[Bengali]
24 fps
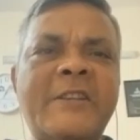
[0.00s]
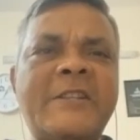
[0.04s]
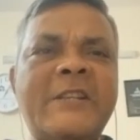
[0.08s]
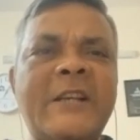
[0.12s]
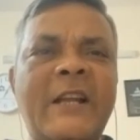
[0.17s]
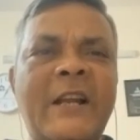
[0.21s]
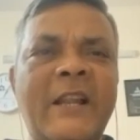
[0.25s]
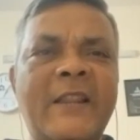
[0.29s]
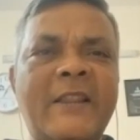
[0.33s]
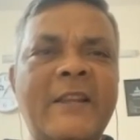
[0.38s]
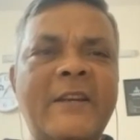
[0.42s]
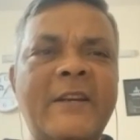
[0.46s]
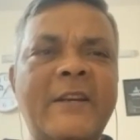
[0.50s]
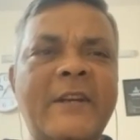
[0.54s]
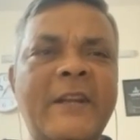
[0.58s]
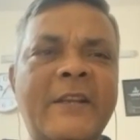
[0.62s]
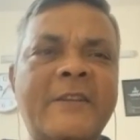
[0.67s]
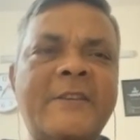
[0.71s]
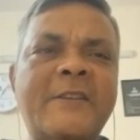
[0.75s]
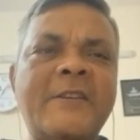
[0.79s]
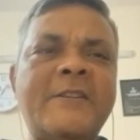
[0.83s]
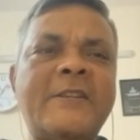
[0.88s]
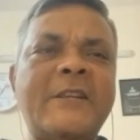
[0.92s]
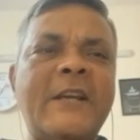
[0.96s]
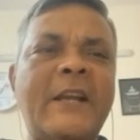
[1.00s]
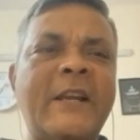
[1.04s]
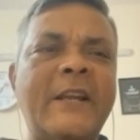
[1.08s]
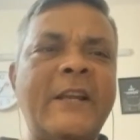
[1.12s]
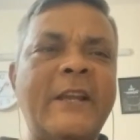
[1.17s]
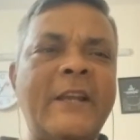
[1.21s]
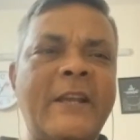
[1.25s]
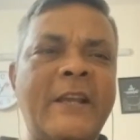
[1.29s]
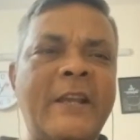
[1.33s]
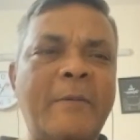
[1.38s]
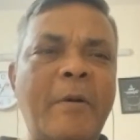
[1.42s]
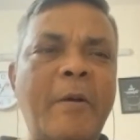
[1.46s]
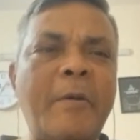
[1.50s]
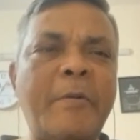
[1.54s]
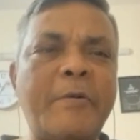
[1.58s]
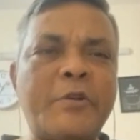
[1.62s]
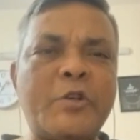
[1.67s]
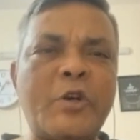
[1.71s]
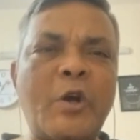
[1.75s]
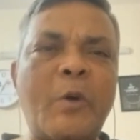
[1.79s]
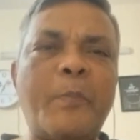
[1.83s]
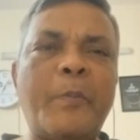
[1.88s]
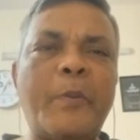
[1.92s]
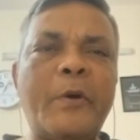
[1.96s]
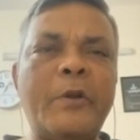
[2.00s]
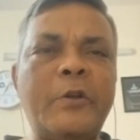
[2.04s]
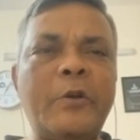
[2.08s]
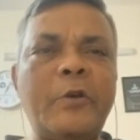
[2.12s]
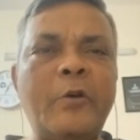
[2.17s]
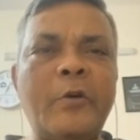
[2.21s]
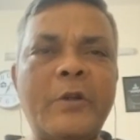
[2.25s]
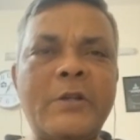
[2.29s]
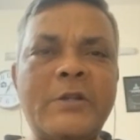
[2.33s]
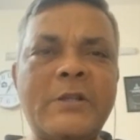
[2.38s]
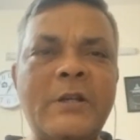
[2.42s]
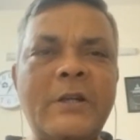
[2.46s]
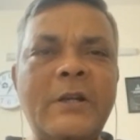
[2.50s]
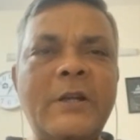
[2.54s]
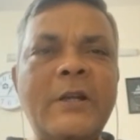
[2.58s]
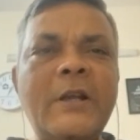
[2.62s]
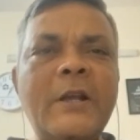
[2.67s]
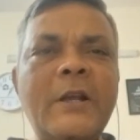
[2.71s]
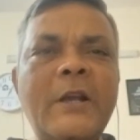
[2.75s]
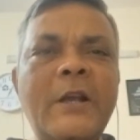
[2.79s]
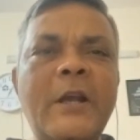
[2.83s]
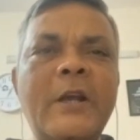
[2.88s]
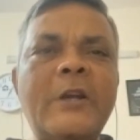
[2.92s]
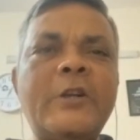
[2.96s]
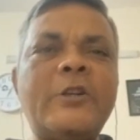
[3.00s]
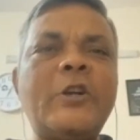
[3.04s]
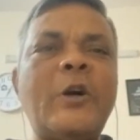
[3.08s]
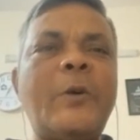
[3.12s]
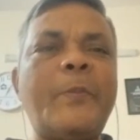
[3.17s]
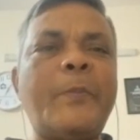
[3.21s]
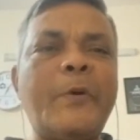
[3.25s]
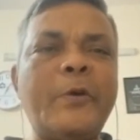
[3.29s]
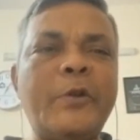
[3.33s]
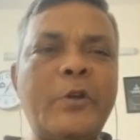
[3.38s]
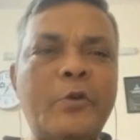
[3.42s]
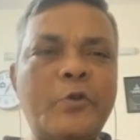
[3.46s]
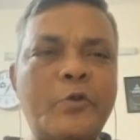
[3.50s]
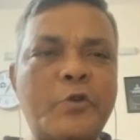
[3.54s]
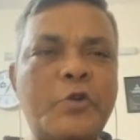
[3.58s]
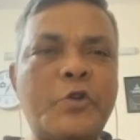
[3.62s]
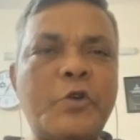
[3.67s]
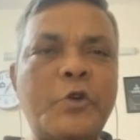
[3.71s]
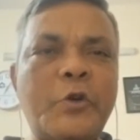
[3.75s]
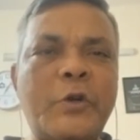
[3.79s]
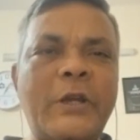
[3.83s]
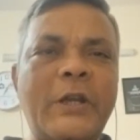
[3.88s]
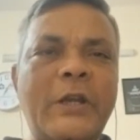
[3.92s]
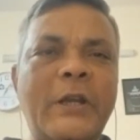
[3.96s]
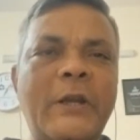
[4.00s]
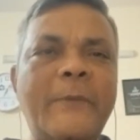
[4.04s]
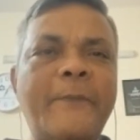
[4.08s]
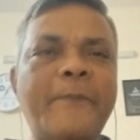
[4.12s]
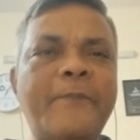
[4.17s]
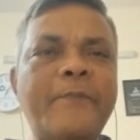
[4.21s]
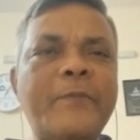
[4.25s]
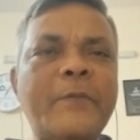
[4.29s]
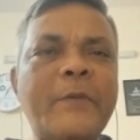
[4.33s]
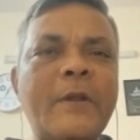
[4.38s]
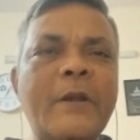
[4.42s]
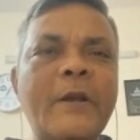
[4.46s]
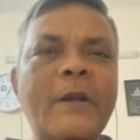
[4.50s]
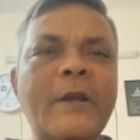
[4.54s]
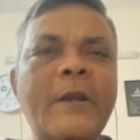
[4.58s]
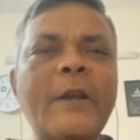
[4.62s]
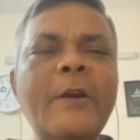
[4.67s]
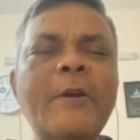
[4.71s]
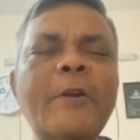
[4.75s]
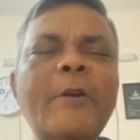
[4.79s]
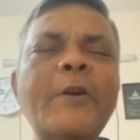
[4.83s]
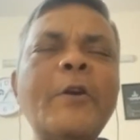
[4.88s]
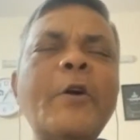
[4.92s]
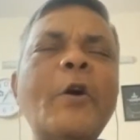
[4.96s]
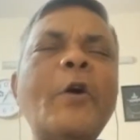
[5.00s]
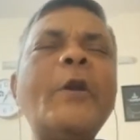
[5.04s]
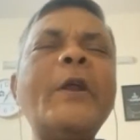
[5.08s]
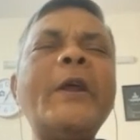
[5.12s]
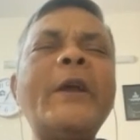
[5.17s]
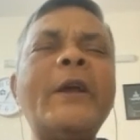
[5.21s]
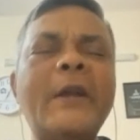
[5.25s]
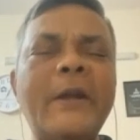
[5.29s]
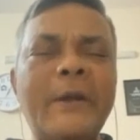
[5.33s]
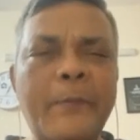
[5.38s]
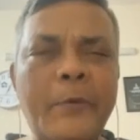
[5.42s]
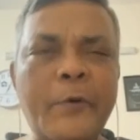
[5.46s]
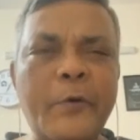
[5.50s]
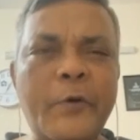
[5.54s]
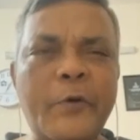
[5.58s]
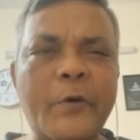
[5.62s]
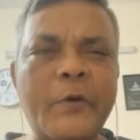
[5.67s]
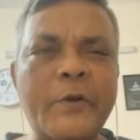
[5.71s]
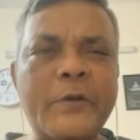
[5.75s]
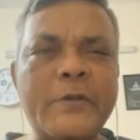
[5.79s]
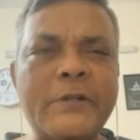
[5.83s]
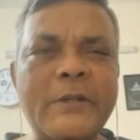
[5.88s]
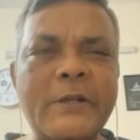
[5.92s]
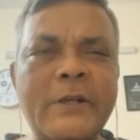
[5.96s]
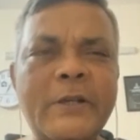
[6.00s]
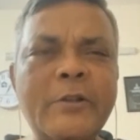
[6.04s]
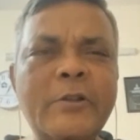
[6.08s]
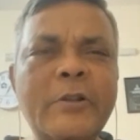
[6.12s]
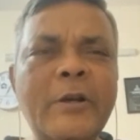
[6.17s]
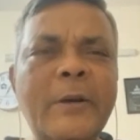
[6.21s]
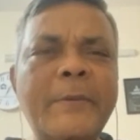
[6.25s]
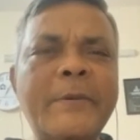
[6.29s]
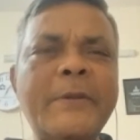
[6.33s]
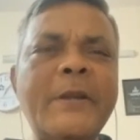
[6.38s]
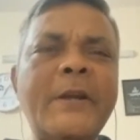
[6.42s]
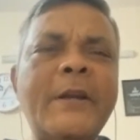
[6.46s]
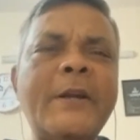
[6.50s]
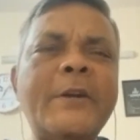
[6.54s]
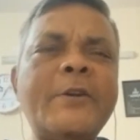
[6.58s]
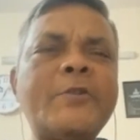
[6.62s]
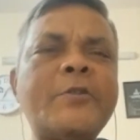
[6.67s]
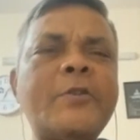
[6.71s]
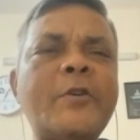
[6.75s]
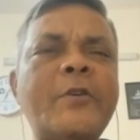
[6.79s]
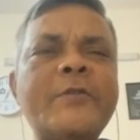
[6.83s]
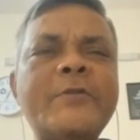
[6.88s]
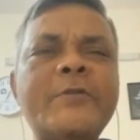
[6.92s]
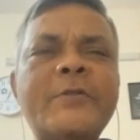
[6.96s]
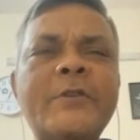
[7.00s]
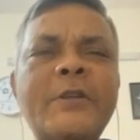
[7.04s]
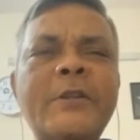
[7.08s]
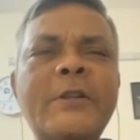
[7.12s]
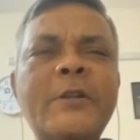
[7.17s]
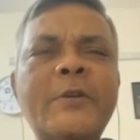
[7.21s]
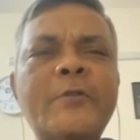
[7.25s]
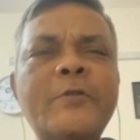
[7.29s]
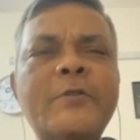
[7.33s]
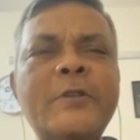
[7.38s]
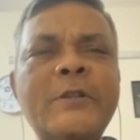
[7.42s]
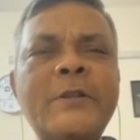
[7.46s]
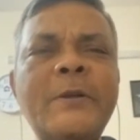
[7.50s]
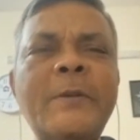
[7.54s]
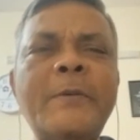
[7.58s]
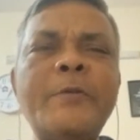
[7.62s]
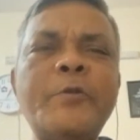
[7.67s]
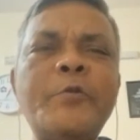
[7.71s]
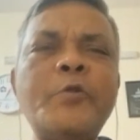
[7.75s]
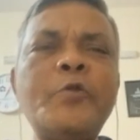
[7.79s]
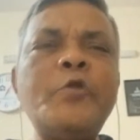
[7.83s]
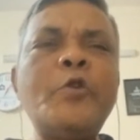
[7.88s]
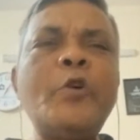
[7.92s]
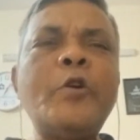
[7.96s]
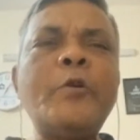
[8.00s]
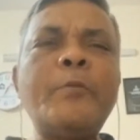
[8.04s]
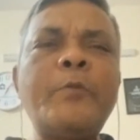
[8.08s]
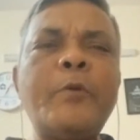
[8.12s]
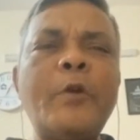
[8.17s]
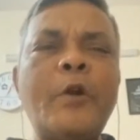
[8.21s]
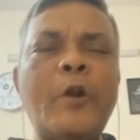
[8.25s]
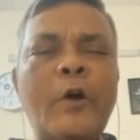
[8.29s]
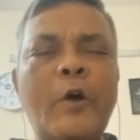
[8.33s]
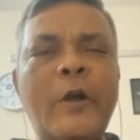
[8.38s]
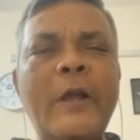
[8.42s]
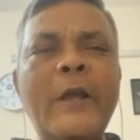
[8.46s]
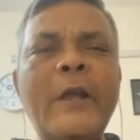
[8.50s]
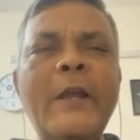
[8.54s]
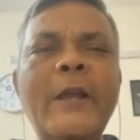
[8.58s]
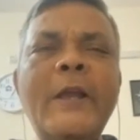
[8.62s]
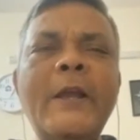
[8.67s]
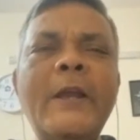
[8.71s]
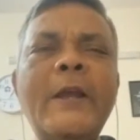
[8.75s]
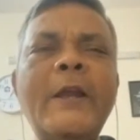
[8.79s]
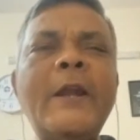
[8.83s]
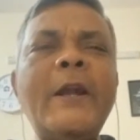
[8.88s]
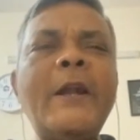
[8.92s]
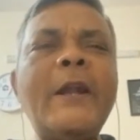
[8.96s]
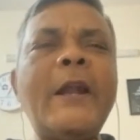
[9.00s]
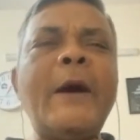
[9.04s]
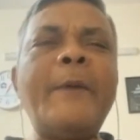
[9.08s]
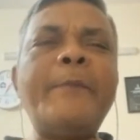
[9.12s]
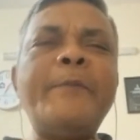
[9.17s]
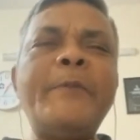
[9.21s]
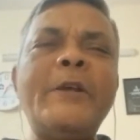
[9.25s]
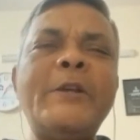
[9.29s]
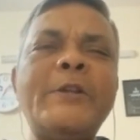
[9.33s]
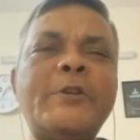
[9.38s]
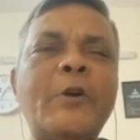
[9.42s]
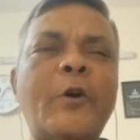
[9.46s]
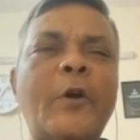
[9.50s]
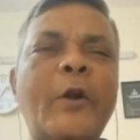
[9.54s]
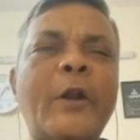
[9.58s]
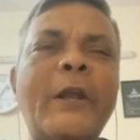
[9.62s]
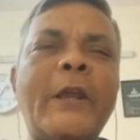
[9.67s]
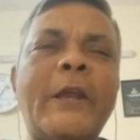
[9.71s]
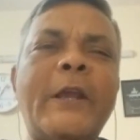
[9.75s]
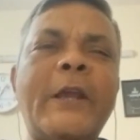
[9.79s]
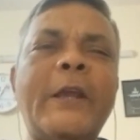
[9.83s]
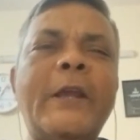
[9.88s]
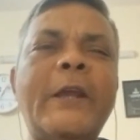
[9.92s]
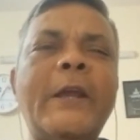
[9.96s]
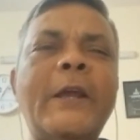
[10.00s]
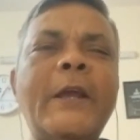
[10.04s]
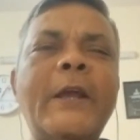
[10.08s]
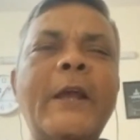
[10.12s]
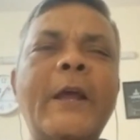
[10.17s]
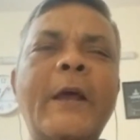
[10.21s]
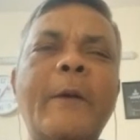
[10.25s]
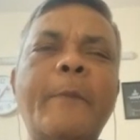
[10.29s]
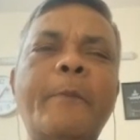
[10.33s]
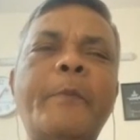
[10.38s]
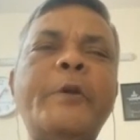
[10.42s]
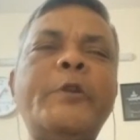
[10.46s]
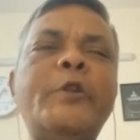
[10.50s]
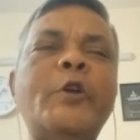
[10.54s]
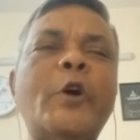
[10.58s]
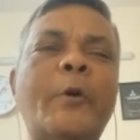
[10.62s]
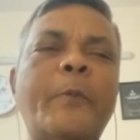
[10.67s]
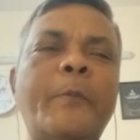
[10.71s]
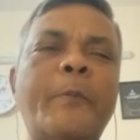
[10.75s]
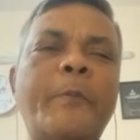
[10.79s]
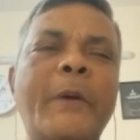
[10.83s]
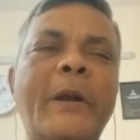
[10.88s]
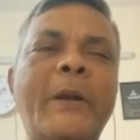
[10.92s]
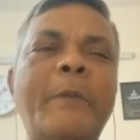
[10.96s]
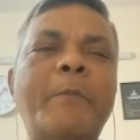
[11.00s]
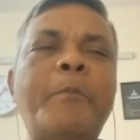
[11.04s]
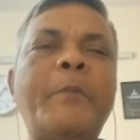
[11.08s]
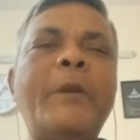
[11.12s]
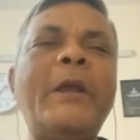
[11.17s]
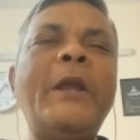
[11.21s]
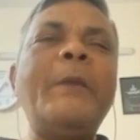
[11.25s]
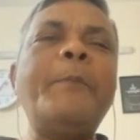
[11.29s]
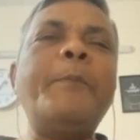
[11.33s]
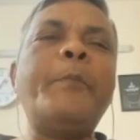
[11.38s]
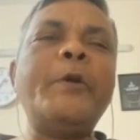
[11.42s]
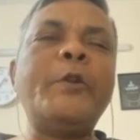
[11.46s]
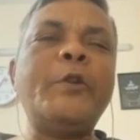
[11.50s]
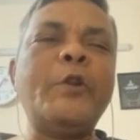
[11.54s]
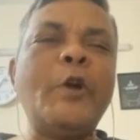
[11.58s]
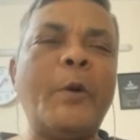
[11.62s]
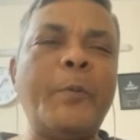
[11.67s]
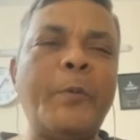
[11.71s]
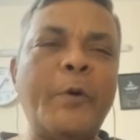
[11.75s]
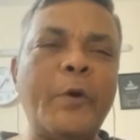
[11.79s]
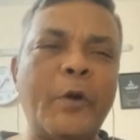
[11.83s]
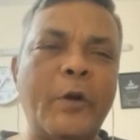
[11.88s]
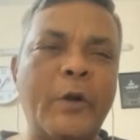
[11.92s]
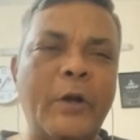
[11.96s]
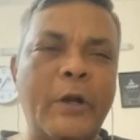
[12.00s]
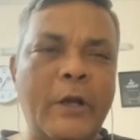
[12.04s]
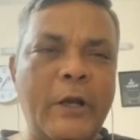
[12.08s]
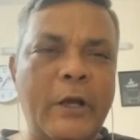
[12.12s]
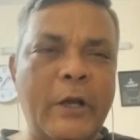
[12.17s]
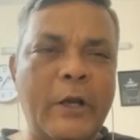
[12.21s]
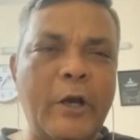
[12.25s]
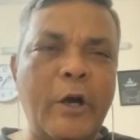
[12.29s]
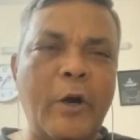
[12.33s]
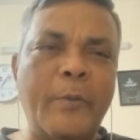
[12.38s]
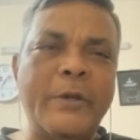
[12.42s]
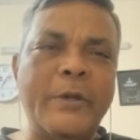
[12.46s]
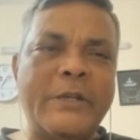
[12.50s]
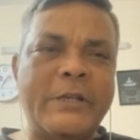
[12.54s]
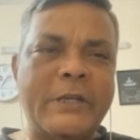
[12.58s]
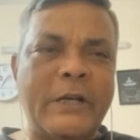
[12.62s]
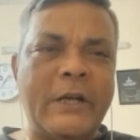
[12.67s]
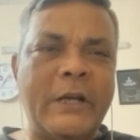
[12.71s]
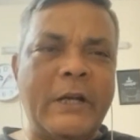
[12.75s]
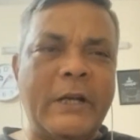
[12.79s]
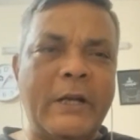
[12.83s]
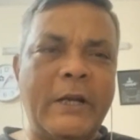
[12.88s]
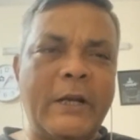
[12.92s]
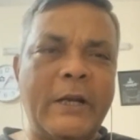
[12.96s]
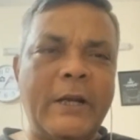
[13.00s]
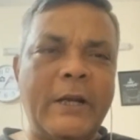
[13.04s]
চালাতেন ট্যাক্সি চালিয়ে কিভাবে সম্পদ গড়েছেন সম্পদের উৎস কি এগুলো অনেক রিপোর্ট হয়েছে কিন্তু আমাদের এখানে সংস্কৃতি হচ্ছে যেমন দুদক বলা হয় এটা নাম দিয়েছে অনেকে বিদব মানে বিএনপি দমন কমিশন